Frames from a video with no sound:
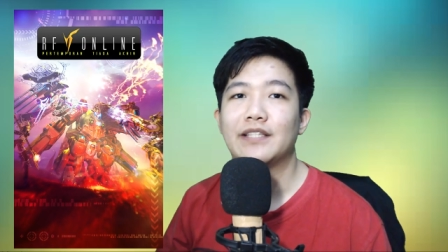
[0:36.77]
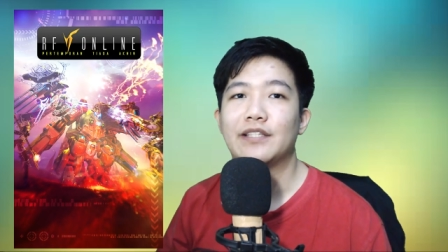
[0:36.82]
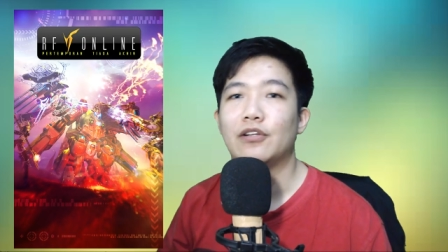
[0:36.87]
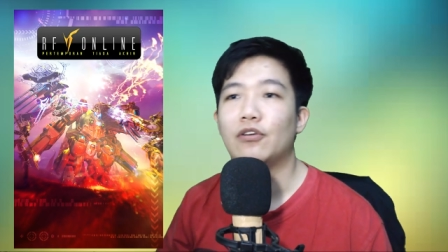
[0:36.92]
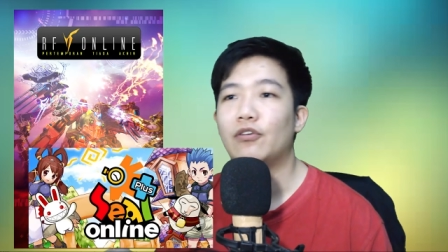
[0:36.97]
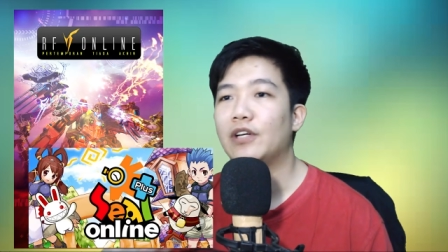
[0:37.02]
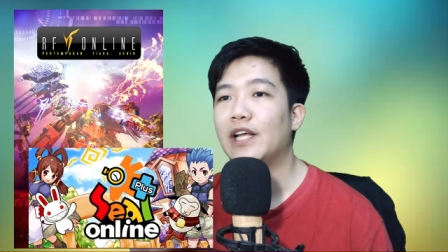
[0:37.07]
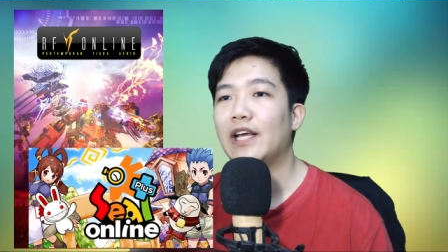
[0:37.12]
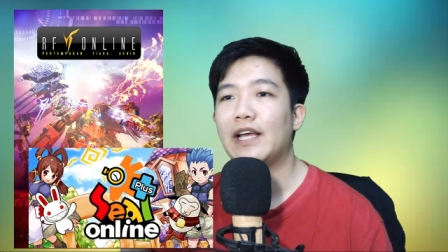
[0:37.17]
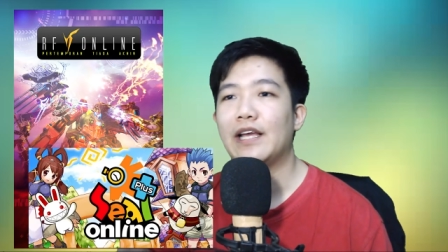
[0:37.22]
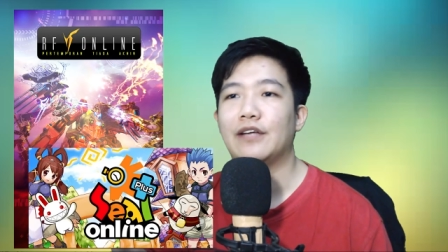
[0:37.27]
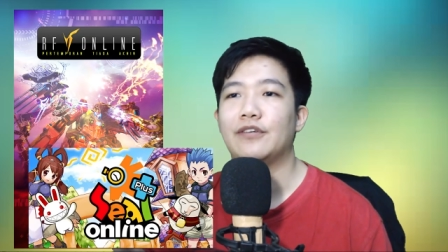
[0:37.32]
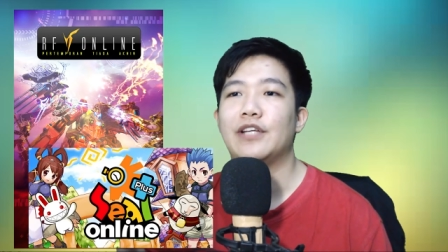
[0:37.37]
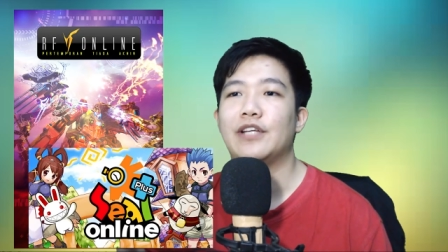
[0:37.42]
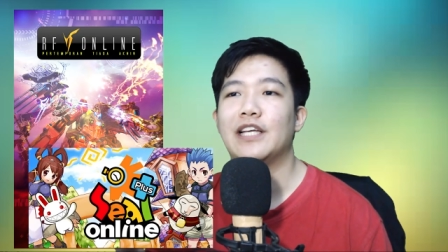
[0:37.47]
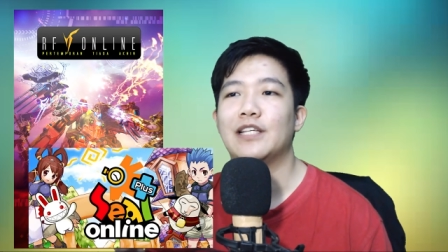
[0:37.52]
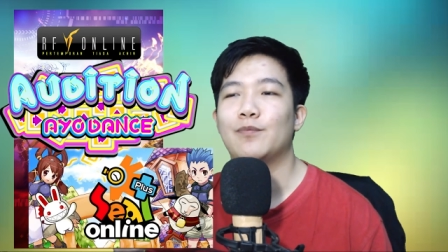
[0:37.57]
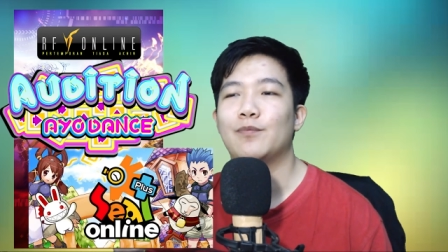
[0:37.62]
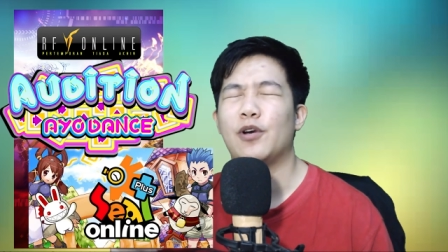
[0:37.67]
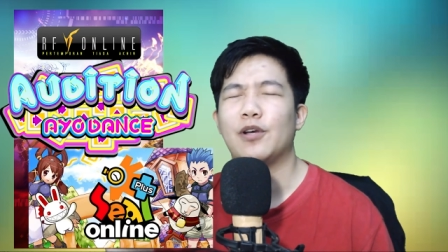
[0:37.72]
Silona,
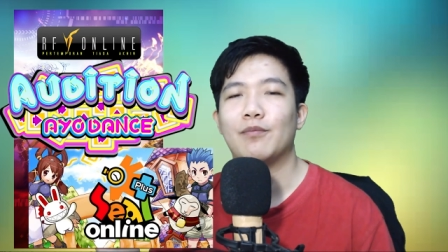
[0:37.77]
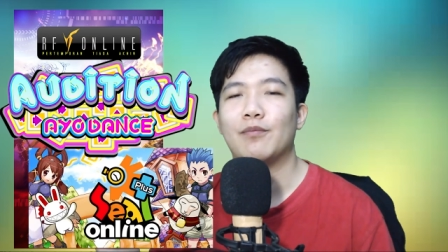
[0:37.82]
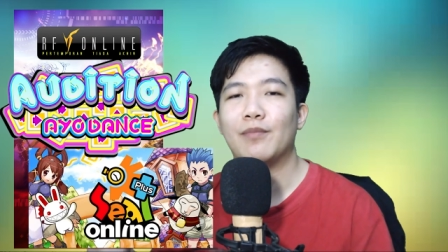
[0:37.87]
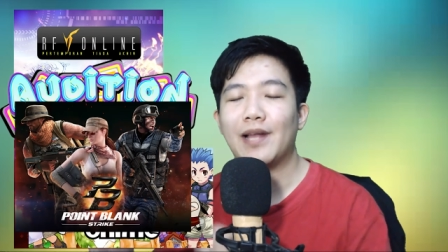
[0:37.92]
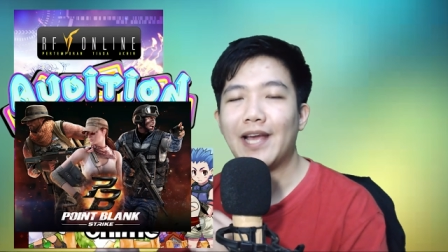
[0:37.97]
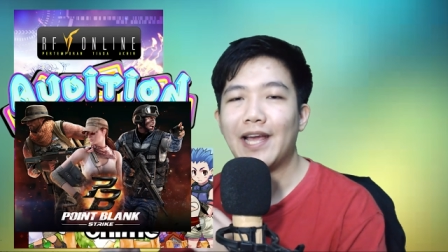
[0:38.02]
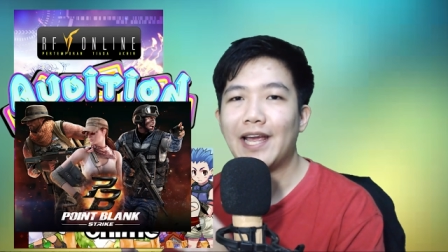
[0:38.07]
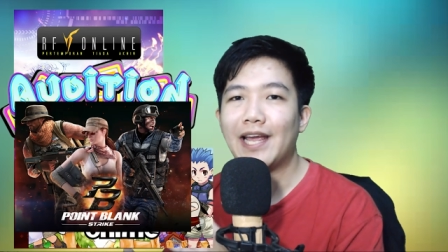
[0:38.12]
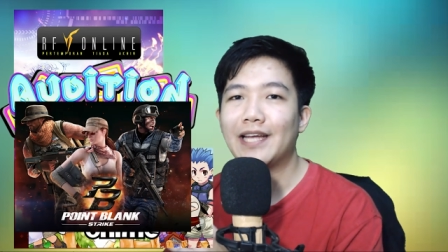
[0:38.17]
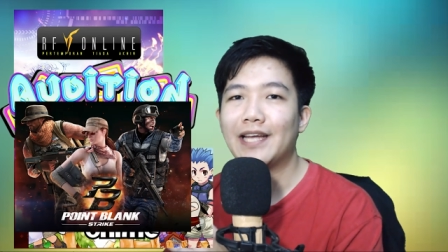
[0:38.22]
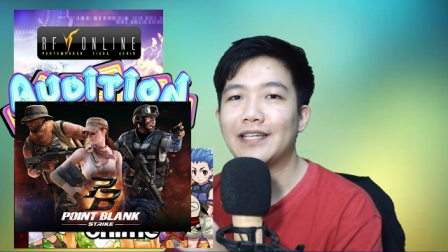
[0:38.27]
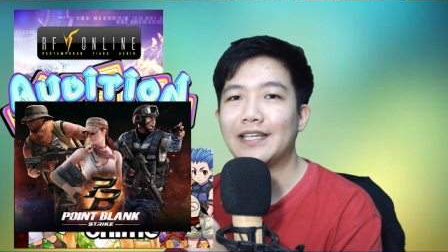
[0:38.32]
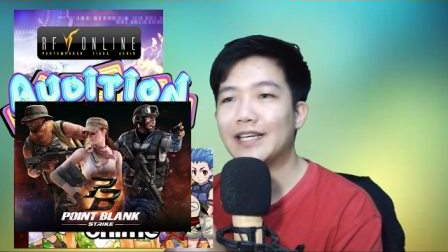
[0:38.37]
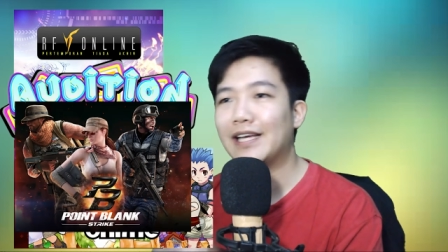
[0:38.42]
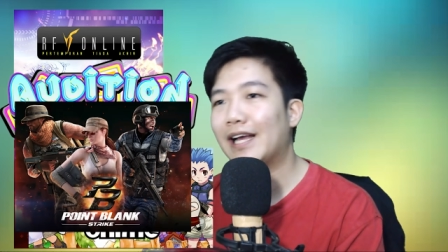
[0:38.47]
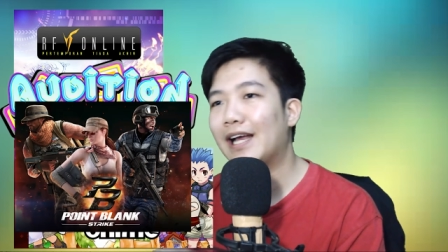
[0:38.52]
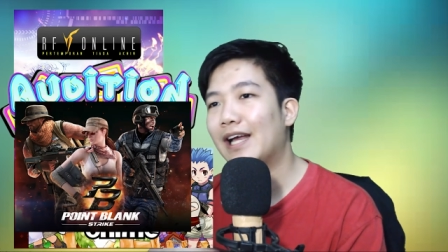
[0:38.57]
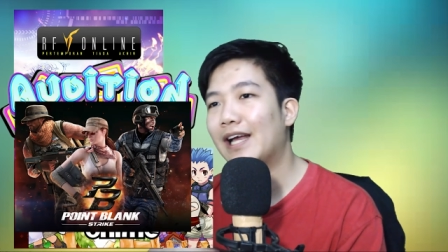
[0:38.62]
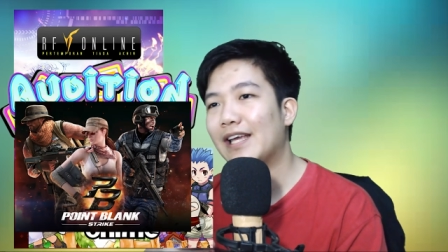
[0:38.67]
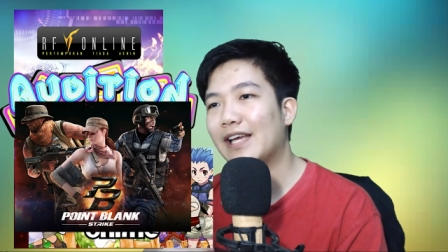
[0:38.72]
FDS, Point Blank
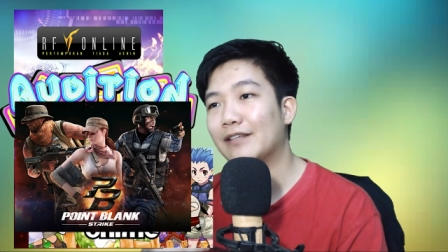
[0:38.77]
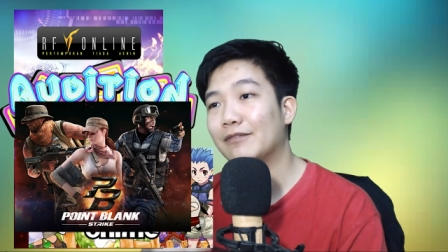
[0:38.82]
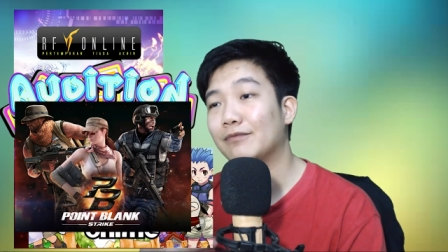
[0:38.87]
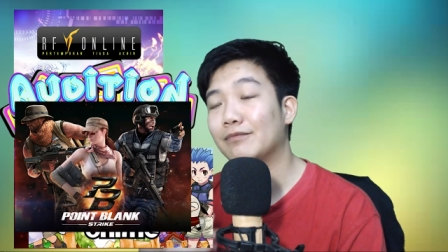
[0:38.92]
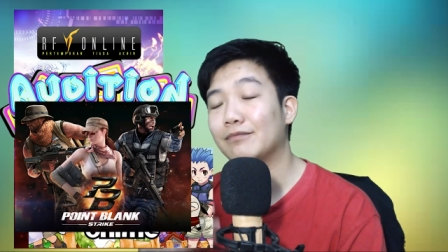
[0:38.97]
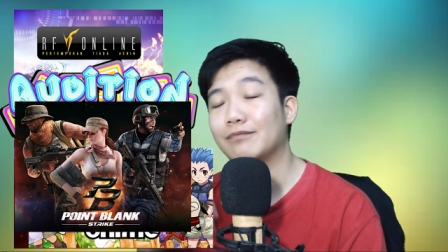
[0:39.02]
hingga yang